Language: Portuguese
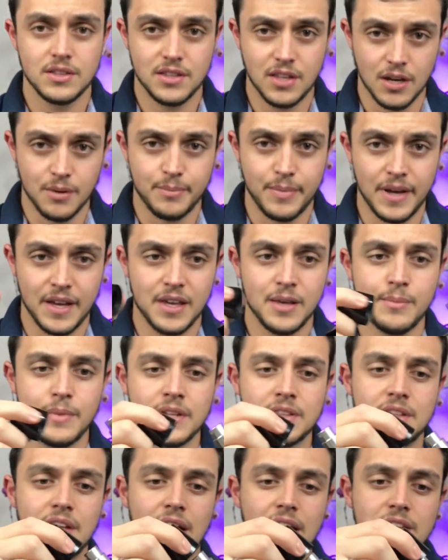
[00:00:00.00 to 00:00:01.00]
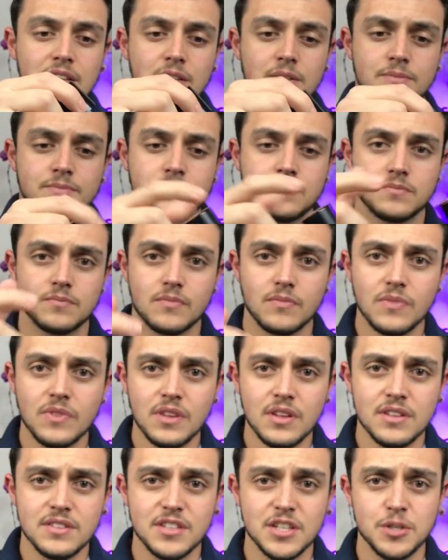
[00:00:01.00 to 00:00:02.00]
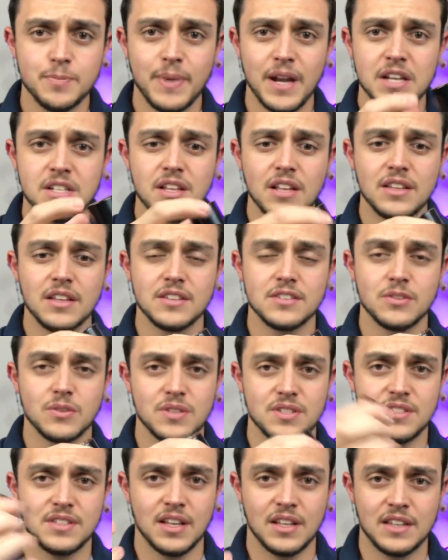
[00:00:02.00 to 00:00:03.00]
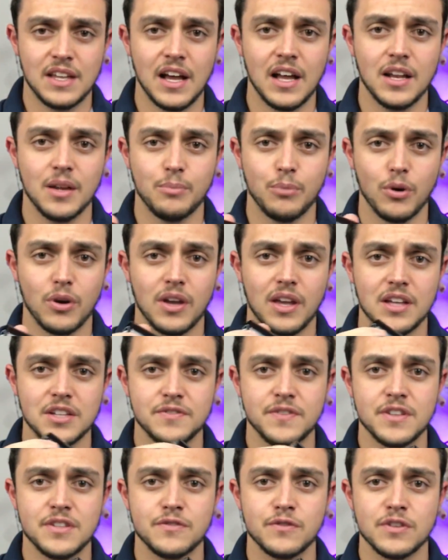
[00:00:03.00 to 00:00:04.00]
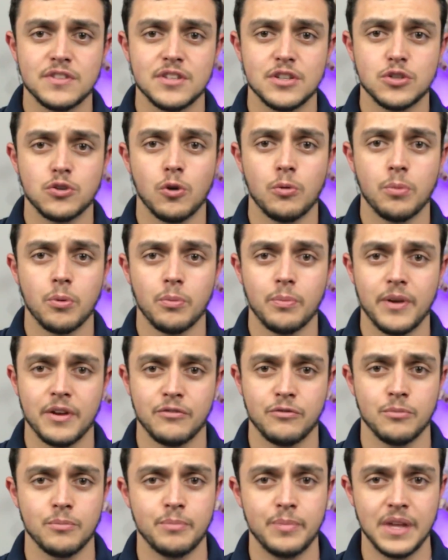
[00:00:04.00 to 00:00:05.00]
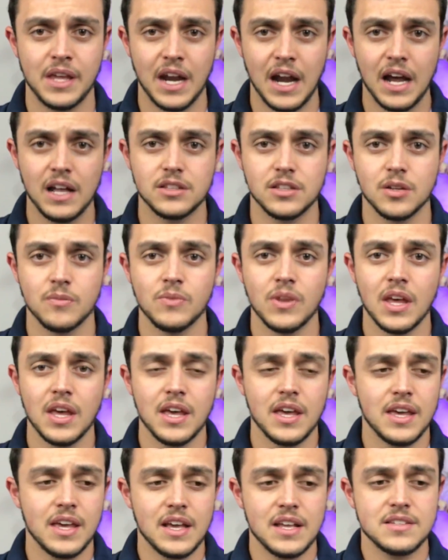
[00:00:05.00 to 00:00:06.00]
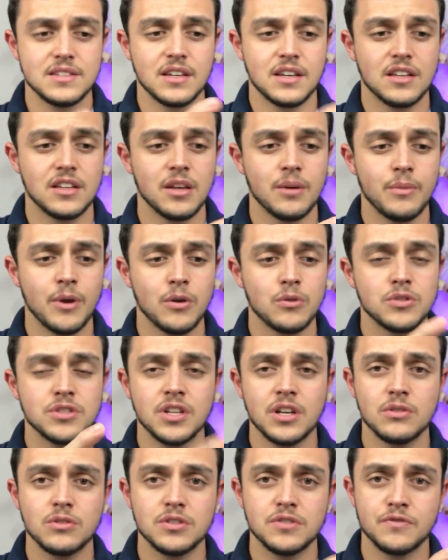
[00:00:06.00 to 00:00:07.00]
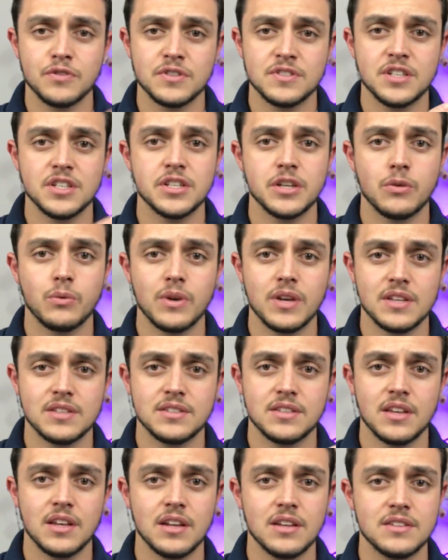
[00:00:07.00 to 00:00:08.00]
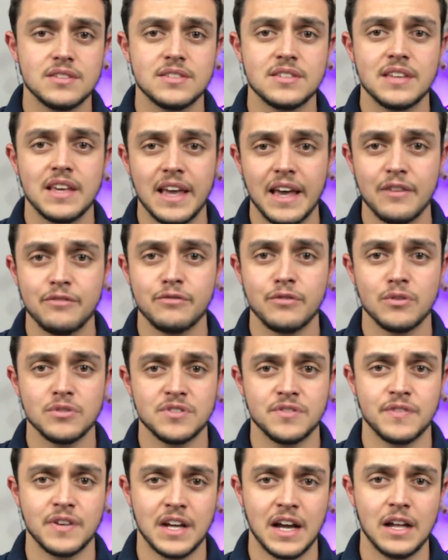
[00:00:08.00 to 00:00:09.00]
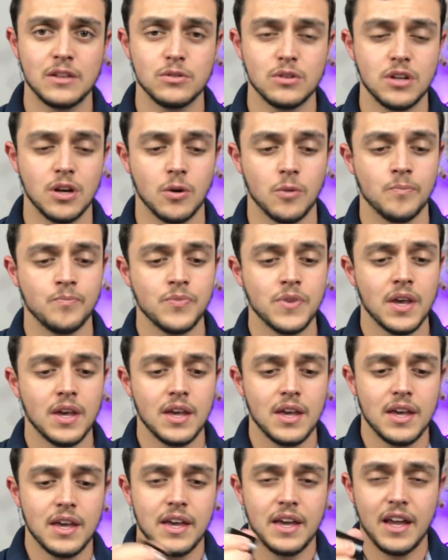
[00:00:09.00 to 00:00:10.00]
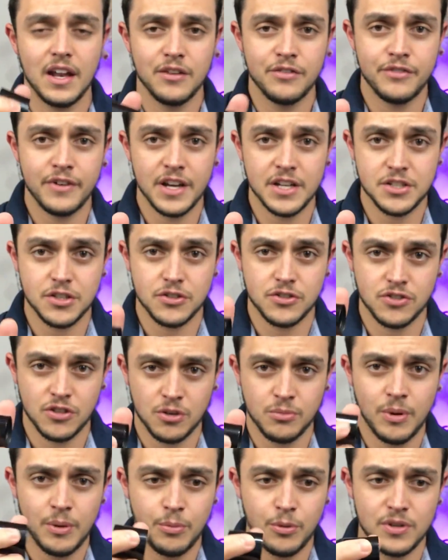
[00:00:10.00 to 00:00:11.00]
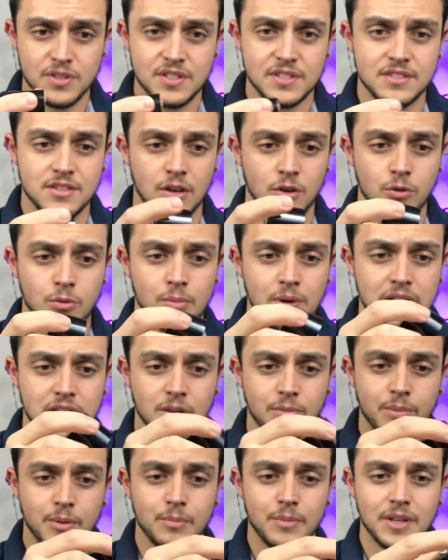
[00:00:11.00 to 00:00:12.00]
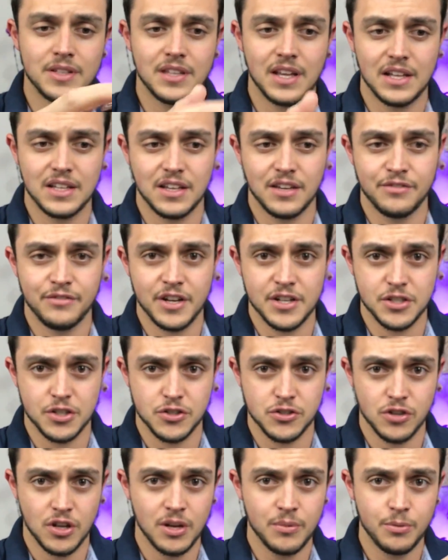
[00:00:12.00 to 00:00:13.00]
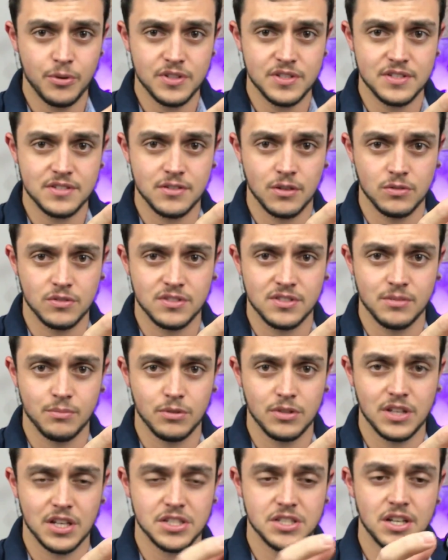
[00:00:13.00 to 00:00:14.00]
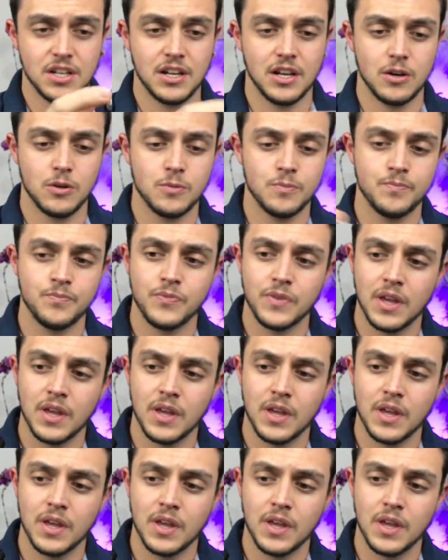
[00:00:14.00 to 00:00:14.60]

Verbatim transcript: Tampa imantada, vocês prestem atenção nesse detalhe, porque às vezes vocês compram um perfume pirata e essa aqui também é um jeito de vocês reconhecerem se é falsificado ou não. Ele fecha só numa posição, uma tampa imantada que fecha só na posição do símbolo da Chanel.